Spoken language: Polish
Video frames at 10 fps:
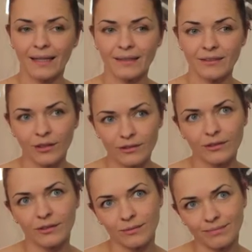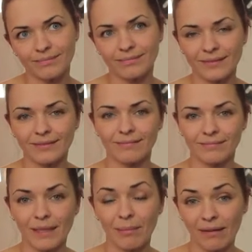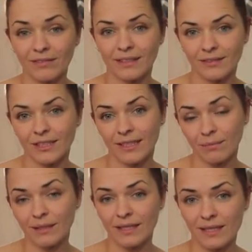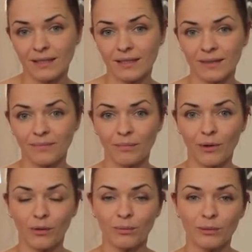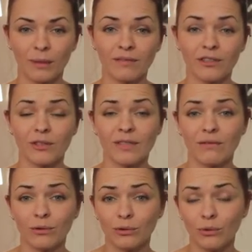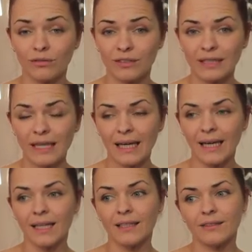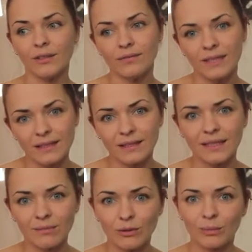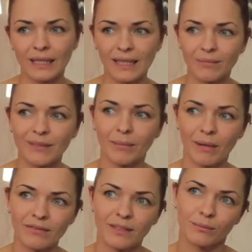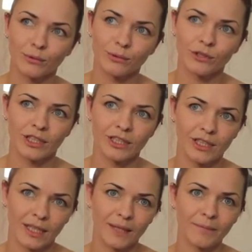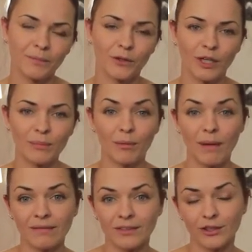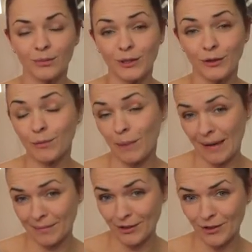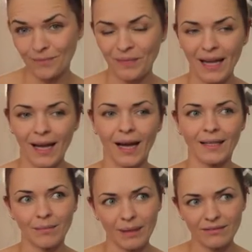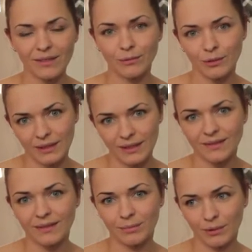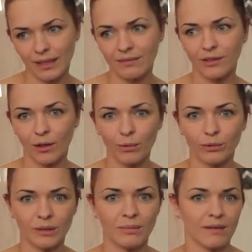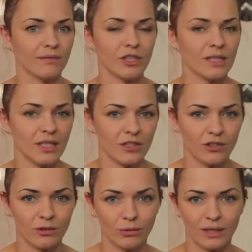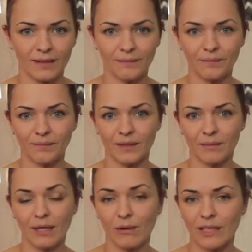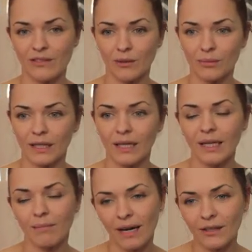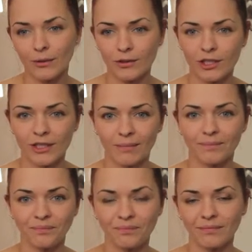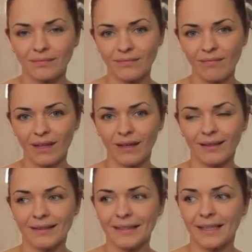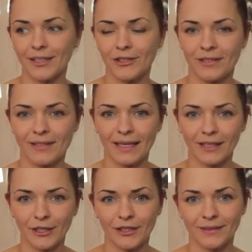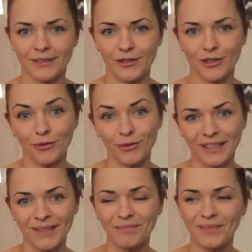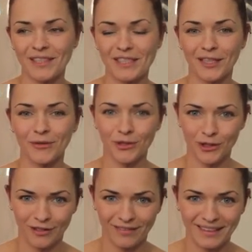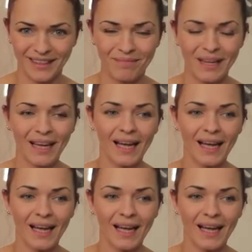e, no to mm, naprawdę czasami te ceny mogą przyprawić o zawrót głowy. E, no i wtedy z tymi ubraniami naprawdę muszę się trochę pobawić, żeby je odplamić. A naprawdę mój syn potrafi opluć chyba wszystkie rzeczy, które mm, miał miał na sobie, mają gdzieś tam E, jakieś znaki e, szczególne, e, znaki użytkowania.